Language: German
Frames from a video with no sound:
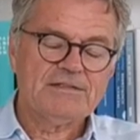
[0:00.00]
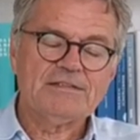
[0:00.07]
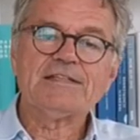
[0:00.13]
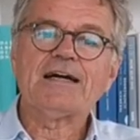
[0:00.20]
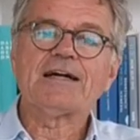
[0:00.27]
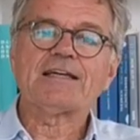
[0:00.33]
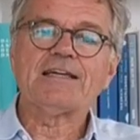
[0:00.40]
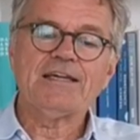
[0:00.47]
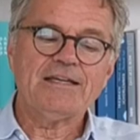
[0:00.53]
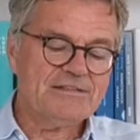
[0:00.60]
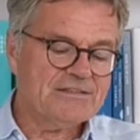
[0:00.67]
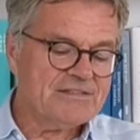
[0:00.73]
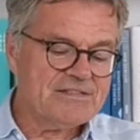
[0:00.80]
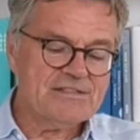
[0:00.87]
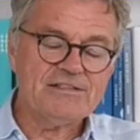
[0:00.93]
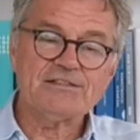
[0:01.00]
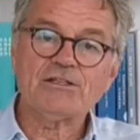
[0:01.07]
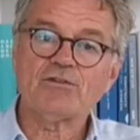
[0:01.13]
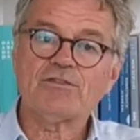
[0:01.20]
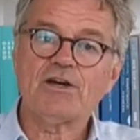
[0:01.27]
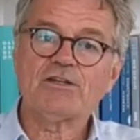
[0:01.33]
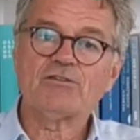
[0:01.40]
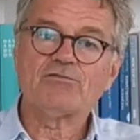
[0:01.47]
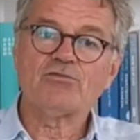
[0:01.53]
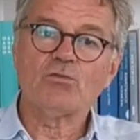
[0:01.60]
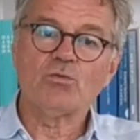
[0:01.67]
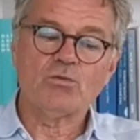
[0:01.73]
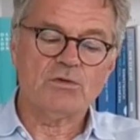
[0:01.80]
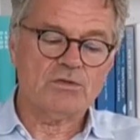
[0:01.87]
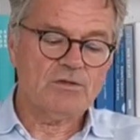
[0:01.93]
Die Rakete zielt auf einen
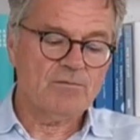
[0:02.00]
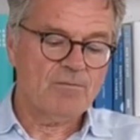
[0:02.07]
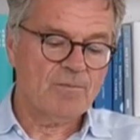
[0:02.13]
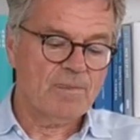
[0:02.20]
Vogel.